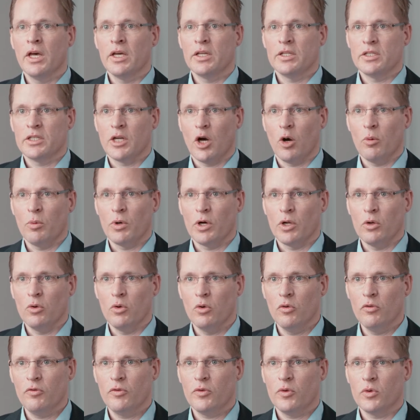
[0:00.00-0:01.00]
Saubere
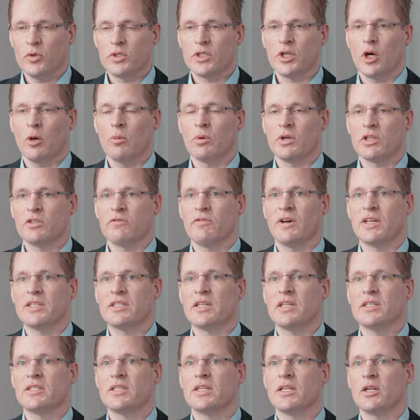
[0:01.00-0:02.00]
Luft und sauberes
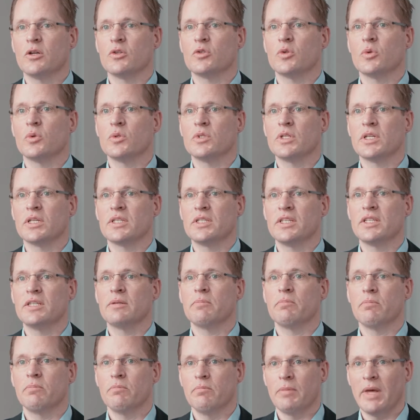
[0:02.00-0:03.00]
Wasser sind aus unserer Sicht
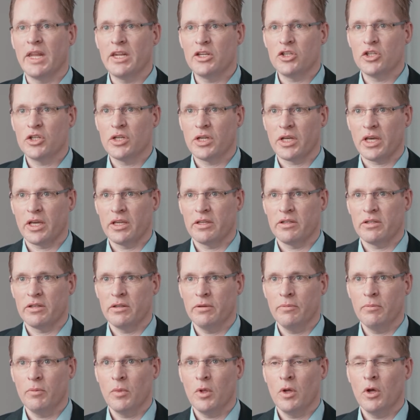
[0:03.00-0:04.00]

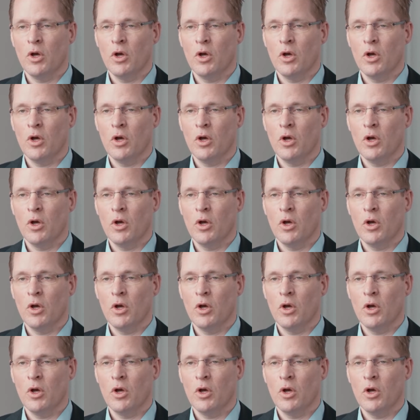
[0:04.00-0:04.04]
Menschenrechte,